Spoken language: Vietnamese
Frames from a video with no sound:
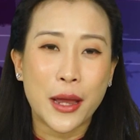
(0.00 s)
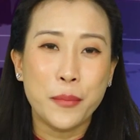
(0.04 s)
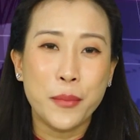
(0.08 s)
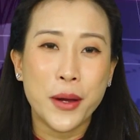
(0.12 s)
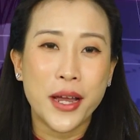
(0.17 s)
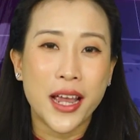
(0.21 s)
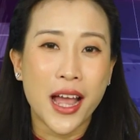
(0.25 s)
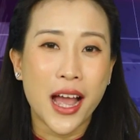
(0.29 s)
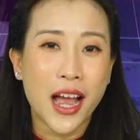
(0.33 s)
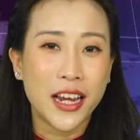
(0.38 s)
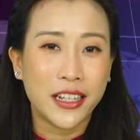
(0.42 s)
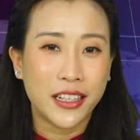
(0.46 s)
Ngày
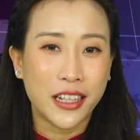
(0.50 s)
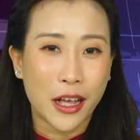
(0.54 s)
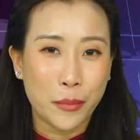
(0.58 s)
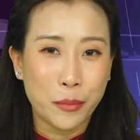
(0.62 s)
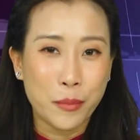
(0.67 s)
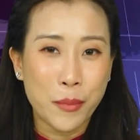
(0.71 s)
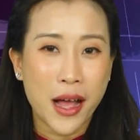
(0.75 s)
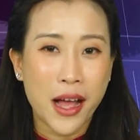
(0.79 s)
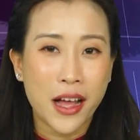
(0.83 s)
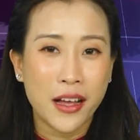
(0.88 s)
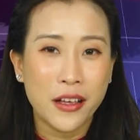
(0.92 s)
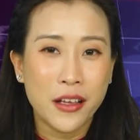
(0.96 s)
12 tháng
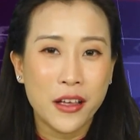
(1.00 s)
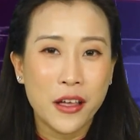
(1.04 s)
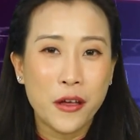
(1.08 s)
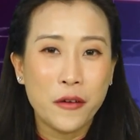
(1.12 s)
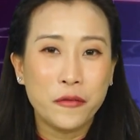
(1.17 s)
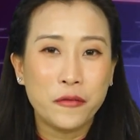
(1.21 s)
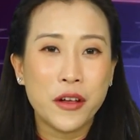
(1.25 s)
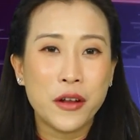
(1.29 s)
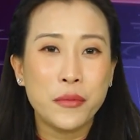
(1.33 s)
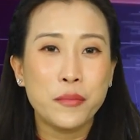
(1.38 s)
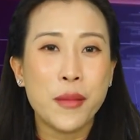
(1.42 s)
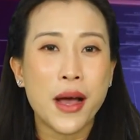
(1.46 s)
3,
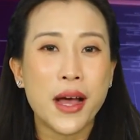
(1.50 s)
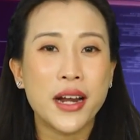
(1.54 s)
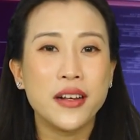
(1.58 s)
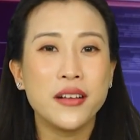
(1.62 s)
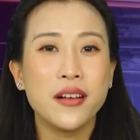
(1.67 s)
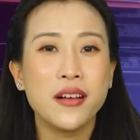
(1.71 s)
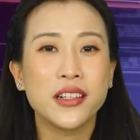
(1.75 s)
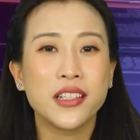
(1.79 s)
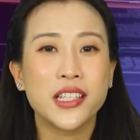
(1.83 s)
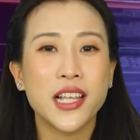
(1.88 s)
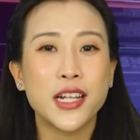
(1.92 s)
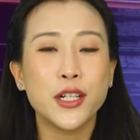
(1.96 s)
phân ban
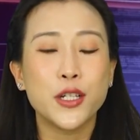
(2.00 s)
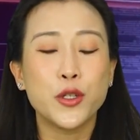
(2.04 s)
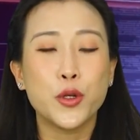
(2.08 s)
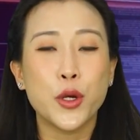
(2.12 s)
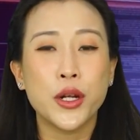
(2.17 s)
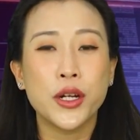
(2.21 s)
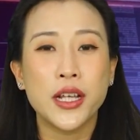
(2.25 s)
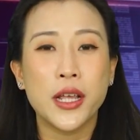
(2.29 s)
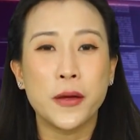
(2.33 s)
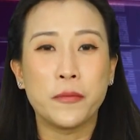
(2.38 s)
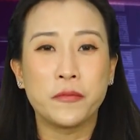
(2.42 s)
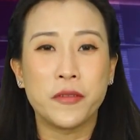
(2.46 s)
hướng dẫn chuyên
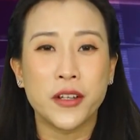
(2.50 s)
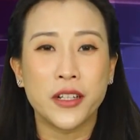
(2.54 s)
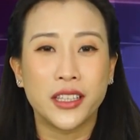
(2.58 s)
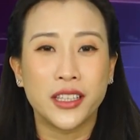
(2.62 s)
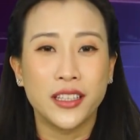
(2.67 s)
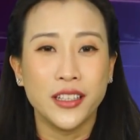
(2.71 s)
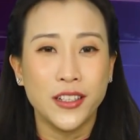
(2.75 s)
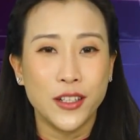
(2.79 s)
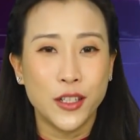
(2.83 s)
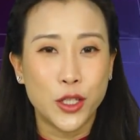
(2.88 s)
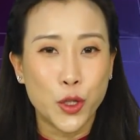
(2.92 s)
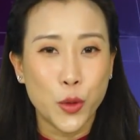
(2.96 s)
nghiệp Phật
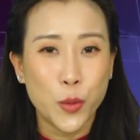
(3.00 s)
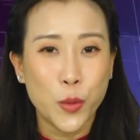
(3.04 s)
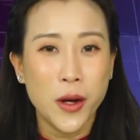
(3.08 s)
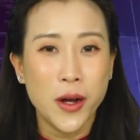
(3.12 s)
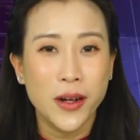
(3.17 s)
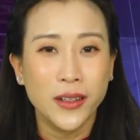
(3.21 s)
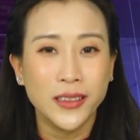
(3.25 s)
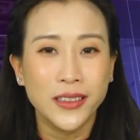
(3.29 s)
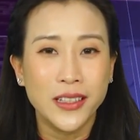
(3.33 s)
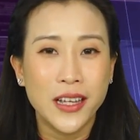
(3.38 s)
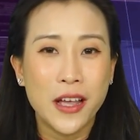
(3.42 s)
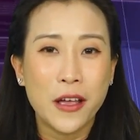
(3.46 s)
tử Trung
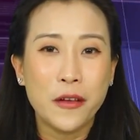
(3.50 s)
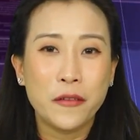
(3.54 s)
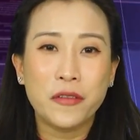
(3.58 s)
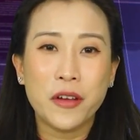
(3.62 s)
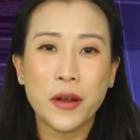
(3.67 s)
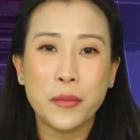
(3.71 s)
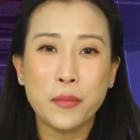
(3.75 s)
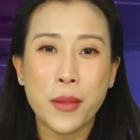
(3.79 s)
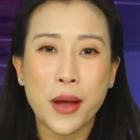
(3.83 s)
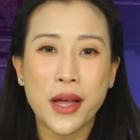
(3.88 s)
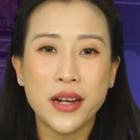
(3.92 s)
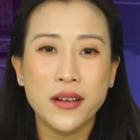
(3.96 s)
ương,
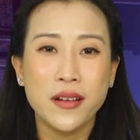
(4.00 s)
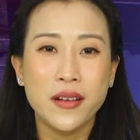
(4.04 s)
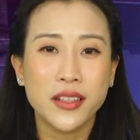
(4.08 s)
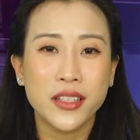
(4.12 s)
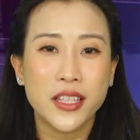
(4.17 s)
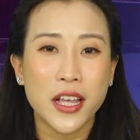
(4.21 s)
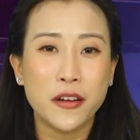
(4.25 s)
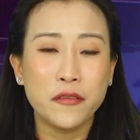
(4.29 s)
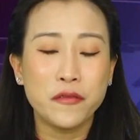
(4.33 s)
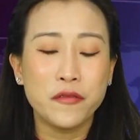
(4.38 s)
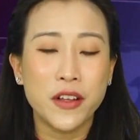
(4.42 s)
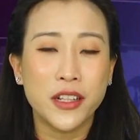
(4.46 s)
phân ban hướng
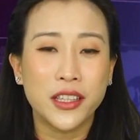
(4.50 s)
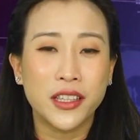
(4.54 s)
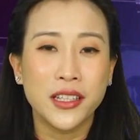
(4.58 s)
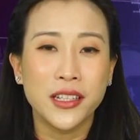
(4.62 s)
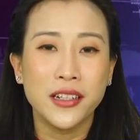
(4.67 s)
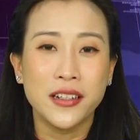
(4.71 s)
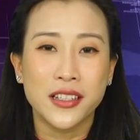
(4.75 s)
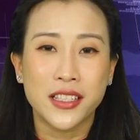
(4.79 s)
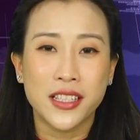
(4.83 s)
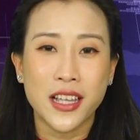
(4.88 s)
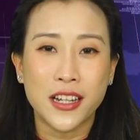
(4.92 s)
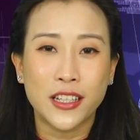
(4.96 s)
dẫn Phật
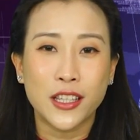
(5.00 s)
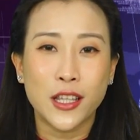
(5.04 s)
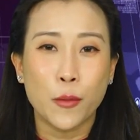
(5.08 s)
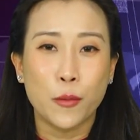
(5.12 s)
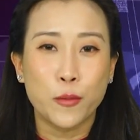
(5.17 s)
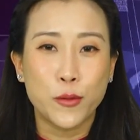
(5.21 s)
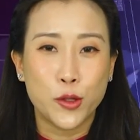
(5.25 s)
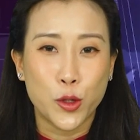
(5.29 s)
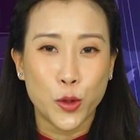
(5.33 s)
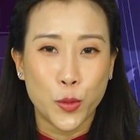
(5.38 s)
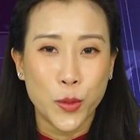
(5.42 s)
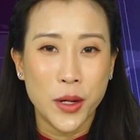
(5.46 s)
tử dân tộc
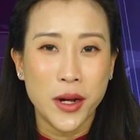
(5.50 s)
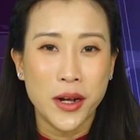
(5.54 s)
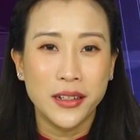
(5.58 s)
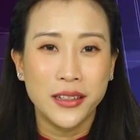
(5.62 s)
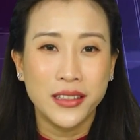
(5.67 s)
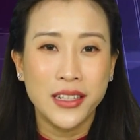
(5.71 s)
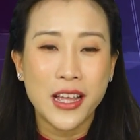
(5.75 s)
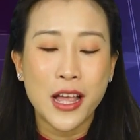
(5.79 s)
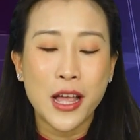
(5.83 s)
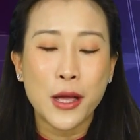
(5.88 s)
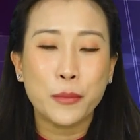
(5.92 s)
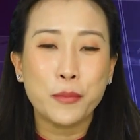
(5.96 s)
Trung ương,
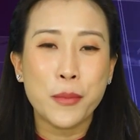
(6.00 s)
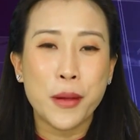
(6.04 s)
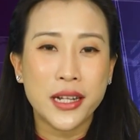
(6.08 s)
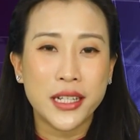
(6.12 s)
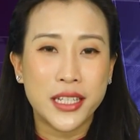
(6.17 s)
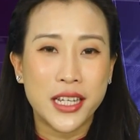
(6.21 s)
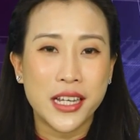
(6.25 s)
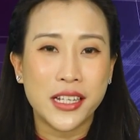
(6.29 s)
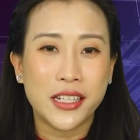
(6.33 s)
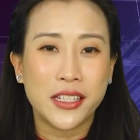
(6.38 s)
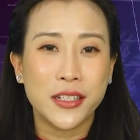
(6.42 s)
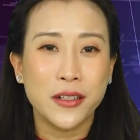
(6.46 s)
Ban
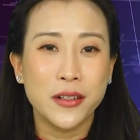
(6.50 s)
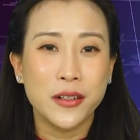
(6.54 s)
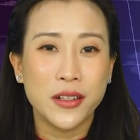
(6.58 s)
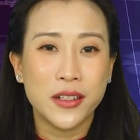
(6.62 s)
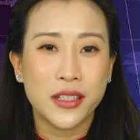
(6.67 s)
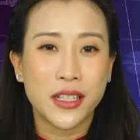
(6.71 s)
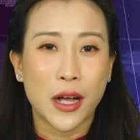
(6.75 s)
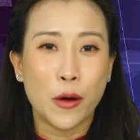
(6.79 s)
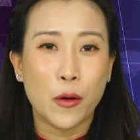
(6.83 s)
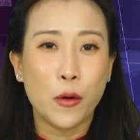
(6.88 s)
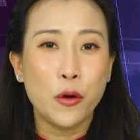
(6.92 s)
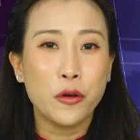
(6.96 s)
trị sự
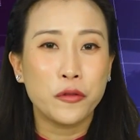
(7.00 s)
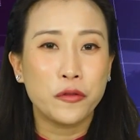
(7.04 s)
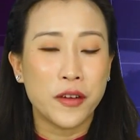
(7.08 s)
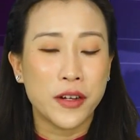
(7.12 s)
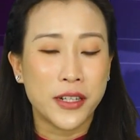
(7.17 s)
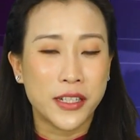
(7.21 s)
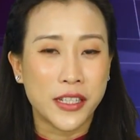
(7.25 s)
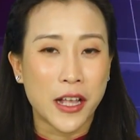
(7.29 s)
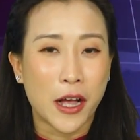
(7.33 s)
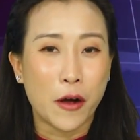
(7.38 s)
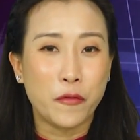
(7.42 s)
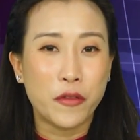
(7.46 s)
Giáo hội Phật
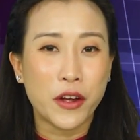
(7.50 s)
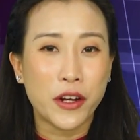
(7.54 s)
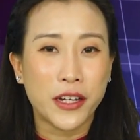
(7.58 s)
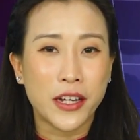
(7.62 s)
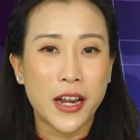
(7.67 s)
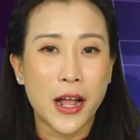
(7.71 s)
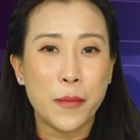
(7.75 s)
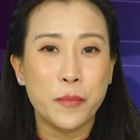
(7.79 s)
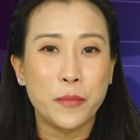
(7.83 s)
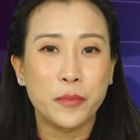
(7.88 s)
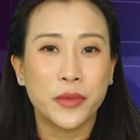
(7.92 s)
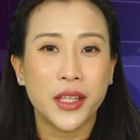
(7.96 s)
giáo Việt
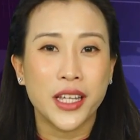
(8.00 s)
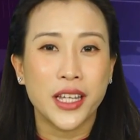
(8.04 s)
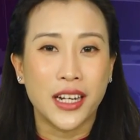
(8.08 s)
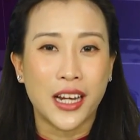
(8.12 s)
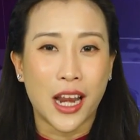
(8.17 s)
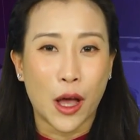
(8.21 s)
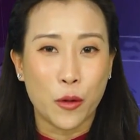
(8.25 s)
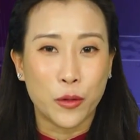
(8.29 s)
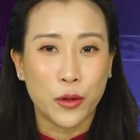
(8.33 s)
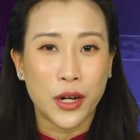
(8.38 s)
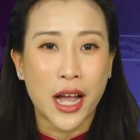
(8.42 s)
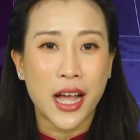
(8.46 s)
Nam tỉnh
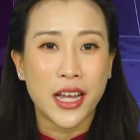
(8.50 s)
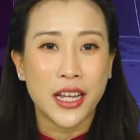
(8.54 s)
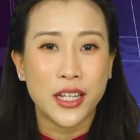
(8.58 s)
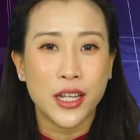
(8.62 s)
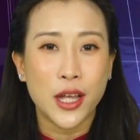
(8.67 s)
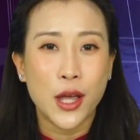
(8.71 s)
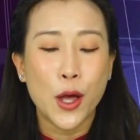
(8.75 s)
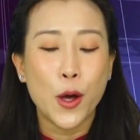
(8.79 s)
Lào Cai,